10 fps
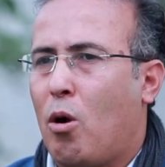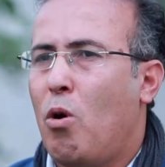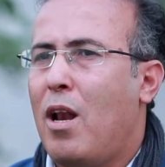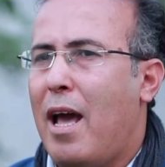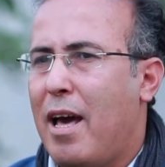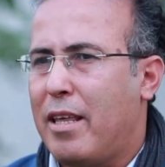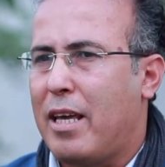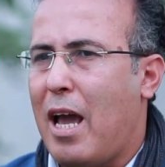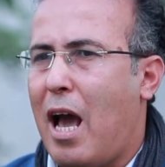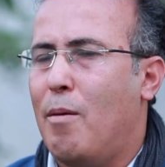كل
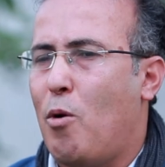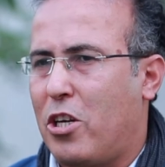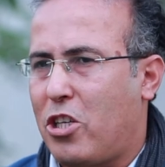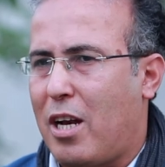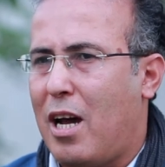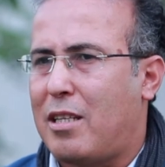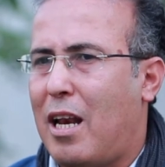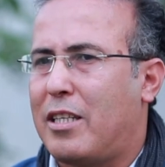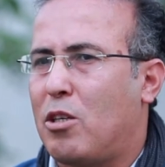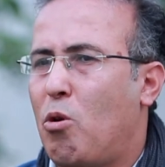هذه المؤشرات
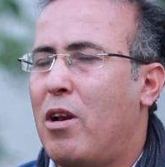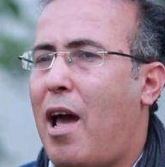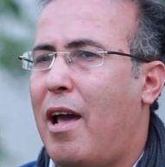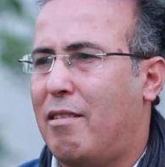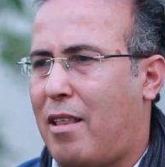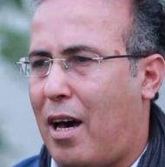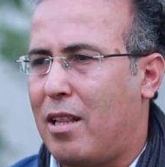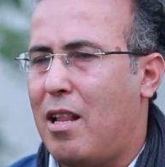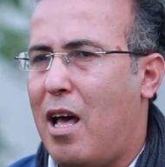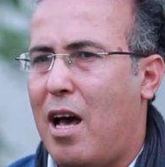التي كنا
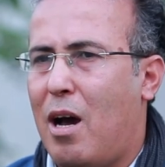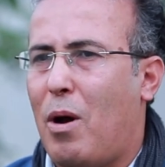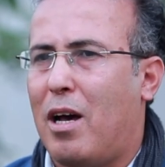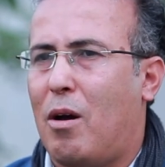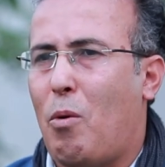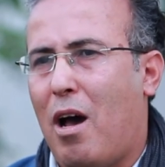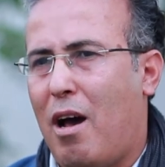انتقدناها